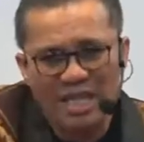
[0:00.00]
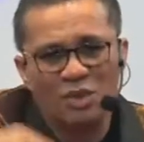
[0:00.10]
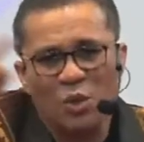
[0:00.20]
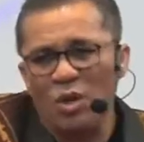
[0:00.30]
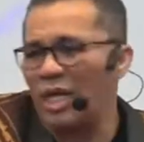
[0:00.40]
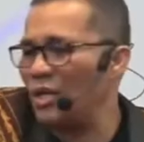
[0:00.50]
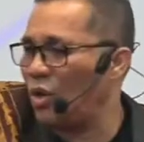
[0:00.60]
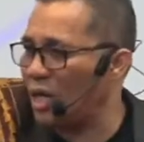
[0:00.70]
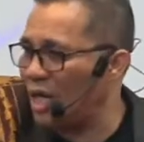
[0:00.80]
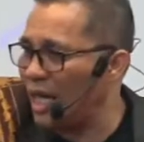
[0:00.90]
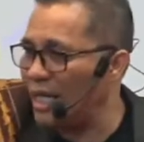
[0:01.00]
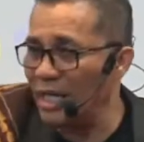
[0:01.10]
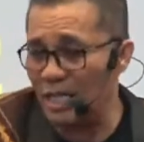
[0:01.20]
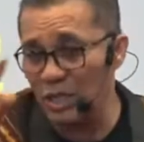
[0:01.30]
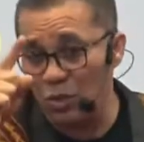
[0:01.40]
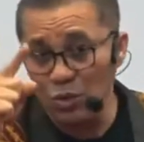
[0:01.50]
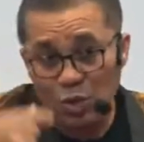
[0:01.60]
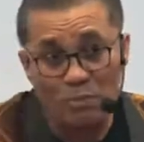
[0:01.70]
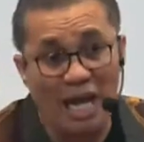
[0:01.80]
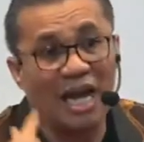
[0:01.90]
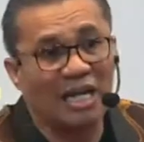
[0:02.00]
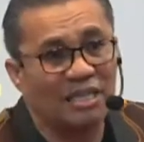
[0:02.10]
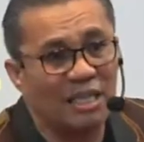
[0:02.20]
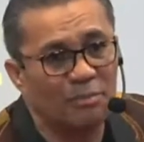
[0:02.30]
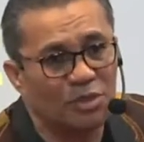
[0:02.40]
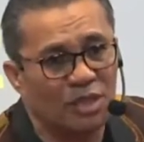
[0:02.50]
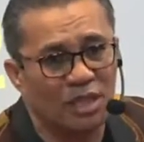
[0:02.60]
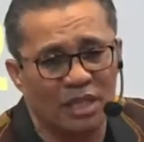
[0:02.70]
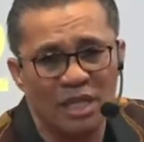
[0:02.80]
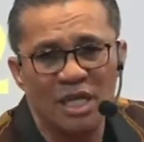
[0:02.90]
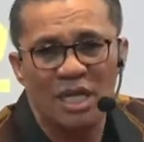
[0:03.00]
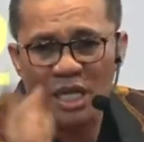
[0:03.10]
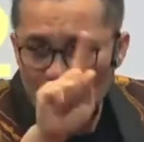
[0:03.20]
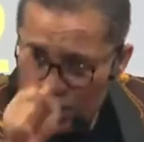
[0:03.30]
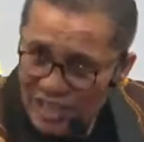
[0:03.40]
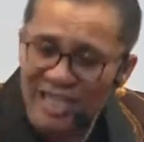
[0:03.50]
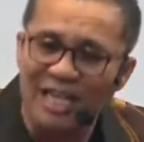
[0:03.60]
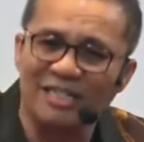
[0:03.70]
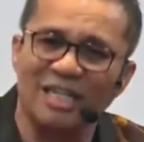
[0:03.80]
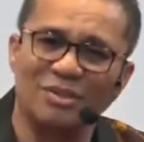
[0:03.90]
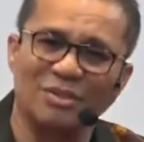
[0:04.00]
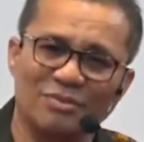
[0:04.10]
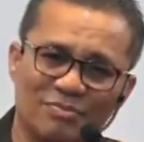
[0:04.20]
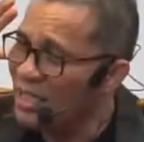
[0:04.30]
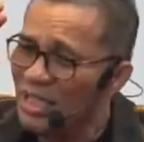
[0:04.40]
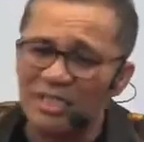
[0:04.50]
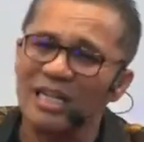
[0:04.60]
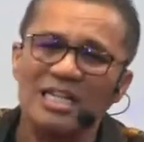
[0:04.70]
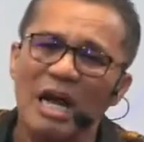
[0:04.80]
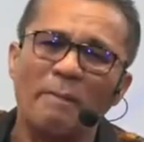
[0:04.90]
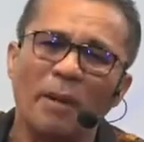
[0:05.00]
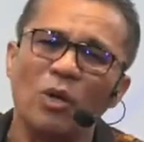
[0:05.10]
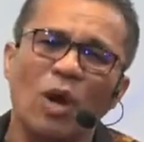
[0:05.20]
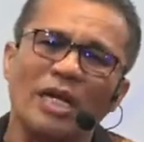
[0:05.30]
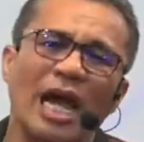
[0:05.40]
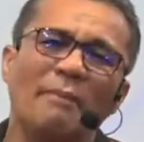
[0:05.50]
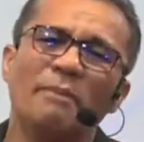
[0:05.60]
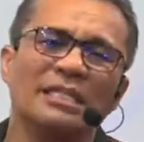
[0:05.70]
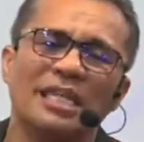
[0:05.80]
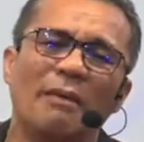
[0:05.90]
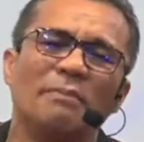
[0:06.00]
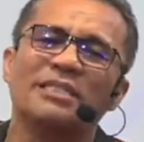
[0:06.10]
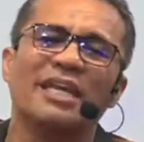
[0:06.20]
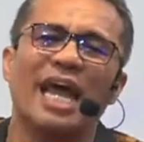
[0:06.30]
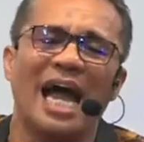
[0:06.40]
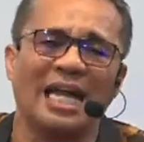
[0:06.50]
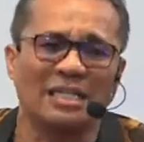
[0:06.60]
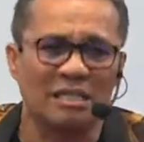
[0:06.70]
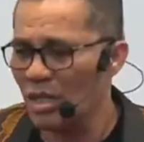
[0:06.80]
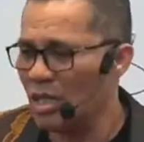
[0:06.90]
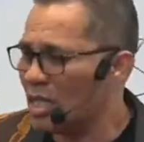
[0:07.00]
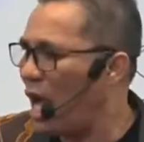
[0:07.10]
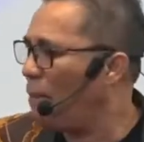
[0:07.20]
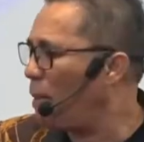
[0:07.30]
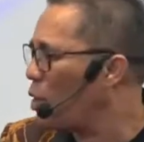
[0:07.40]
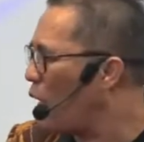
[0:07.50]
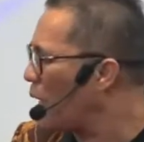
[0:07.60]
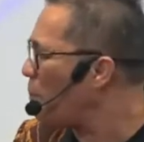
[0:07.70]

jatuhkan orang lain hanya untuk mengangkat dirimu sendiri. Kau sendiri yang jatuh. Jadi nggak perlu ada ambisi-ambisian. Nggak perlu ada